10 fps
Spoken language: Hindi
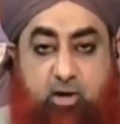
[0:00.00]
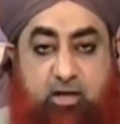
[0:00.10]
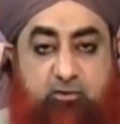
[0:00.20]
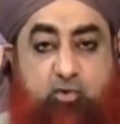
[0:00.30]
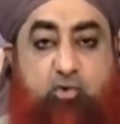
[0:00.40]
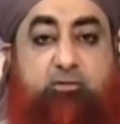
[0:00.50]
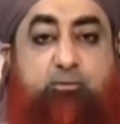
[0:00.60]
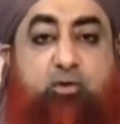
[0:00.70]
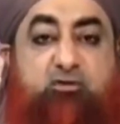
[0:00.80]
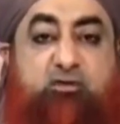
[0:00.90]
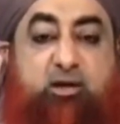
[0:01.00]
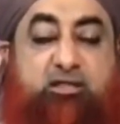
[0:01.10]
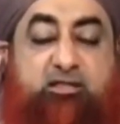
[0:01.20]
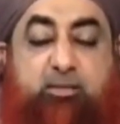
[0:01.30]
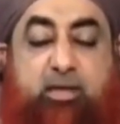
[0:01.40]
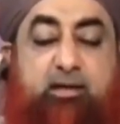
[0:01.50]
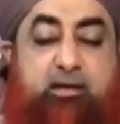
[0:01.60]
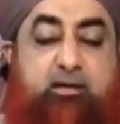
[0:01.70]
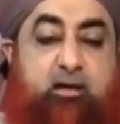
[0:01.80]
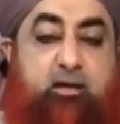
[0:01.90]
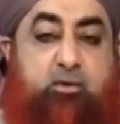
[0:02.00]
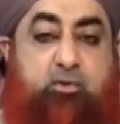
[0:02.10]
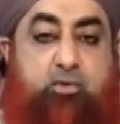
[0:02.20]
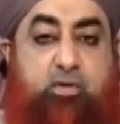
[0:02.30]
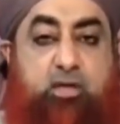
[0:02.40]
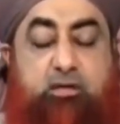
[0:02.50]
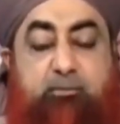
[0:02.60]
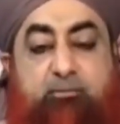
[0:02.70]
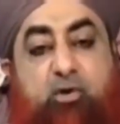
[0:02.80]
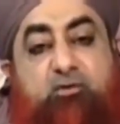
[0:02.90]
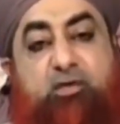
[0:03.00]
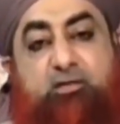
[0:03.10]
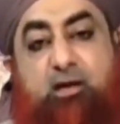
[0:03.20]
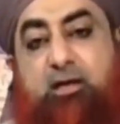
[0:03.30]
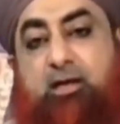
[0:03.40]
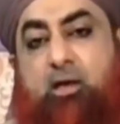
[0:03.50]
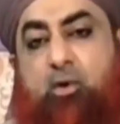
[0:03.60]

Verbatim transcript: अज खुद बहुत सी बातें बयान नहीं कर रहा हूँ क्योंकि ये बहुत ज़्यादा